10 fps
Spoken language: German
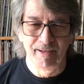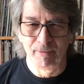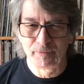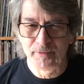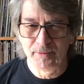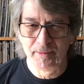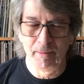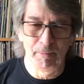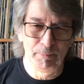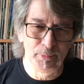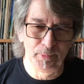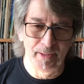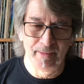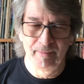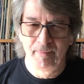auf die
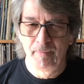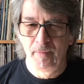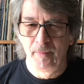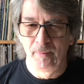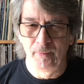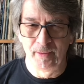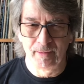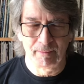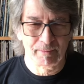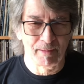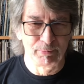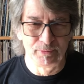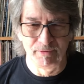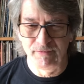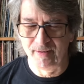Bühne oder
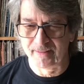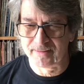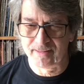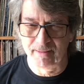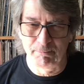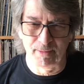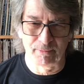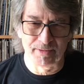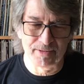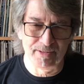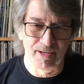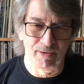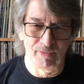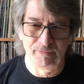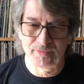kaputte Fernseher bauten sie
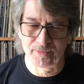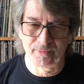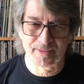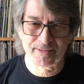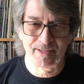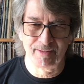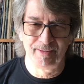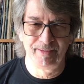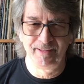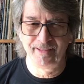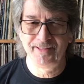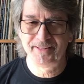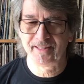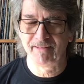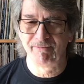auf, so dass eine
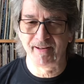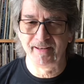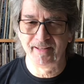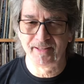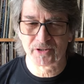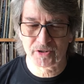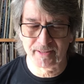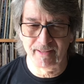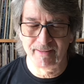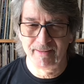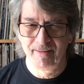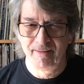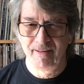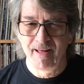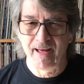richtige Wand entstand.
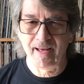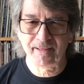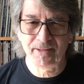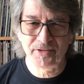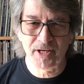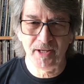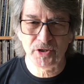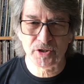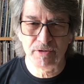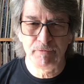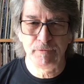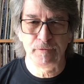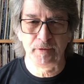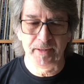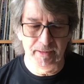Agitation
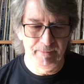Free